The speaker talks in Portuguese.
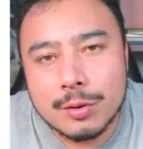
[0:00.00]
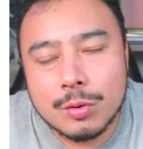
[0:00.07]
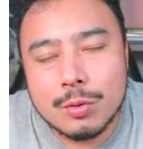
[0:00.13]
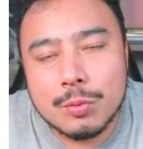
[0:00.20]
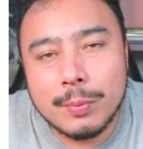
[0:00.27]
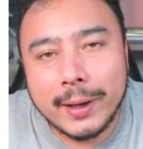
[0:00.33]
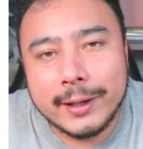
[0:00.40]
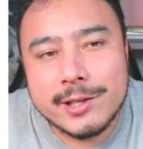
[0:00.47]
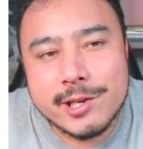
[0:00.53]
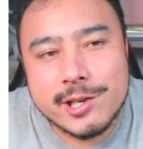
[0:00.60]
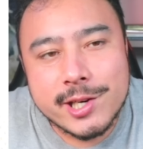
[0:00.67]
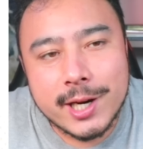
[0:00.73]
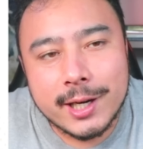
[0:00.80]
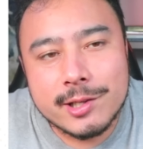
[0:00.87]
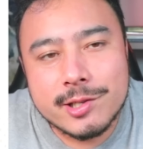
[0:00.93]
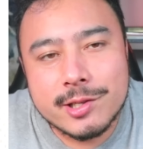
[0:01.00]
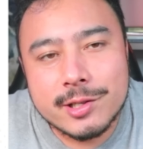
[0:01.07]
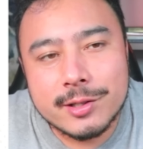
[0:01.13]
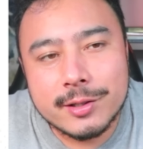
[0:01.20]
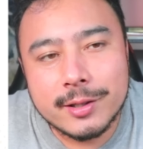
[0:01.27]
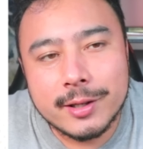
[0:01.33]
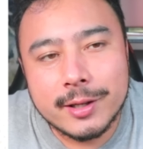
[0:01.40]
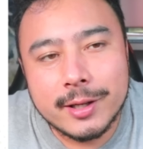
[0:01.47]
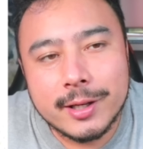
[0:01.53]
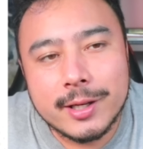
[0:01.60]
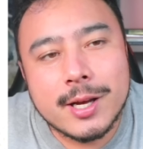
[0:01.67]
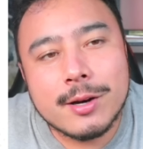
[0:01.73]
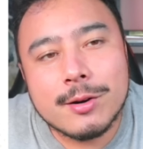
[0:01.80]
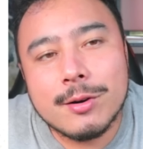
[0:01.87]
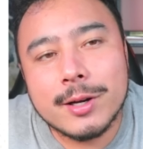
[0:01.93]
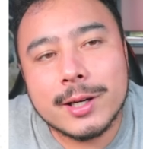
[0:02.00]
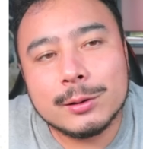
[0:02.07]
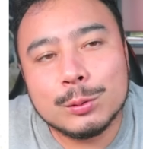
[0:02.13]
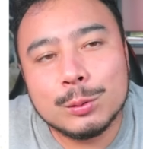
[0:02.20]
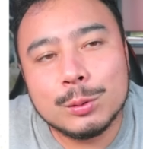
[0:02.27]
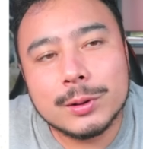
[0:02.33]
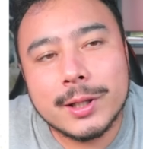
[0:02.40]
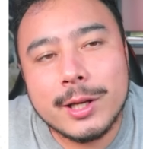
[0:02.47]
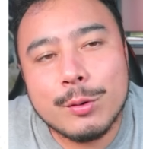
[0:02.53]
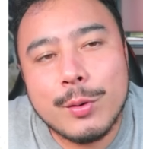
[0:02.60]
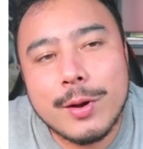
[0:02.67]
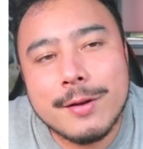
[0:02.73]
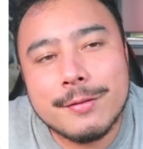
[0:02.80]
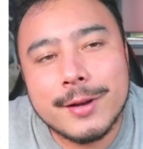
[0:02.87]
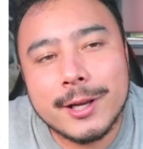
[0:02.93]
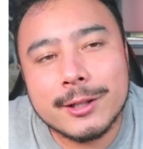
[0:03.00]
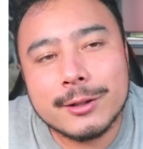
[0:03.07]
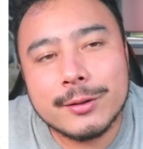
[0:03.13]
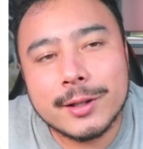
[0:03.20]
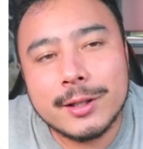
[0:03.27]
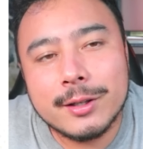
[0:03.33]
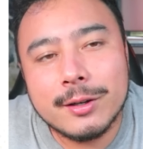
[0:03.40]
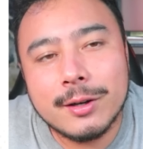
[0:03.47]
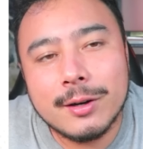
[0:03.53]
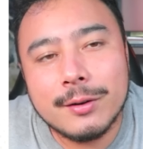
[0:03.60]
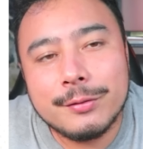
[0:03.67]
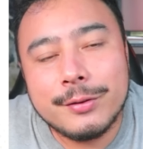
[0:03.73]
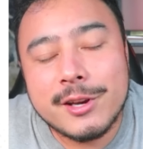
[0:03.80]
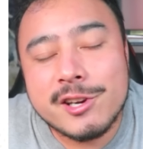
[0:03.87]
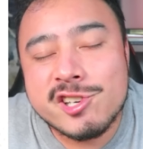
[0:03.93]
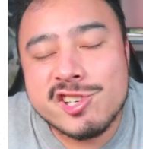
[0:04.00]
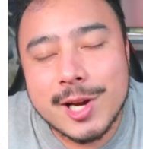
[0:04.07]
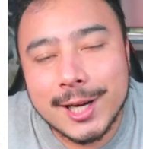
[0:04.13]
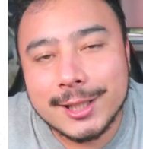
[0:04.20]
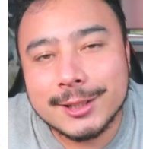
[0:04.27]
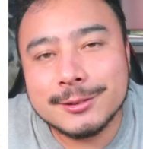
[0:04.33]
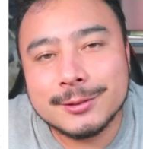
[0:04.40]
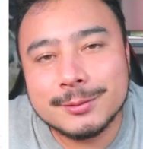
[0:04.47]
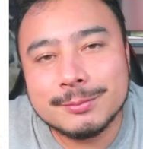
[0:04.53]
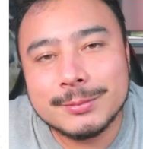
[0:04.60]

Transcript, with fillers: com um mar de gente, e agora Lula em um evento aqui, ó, fechado,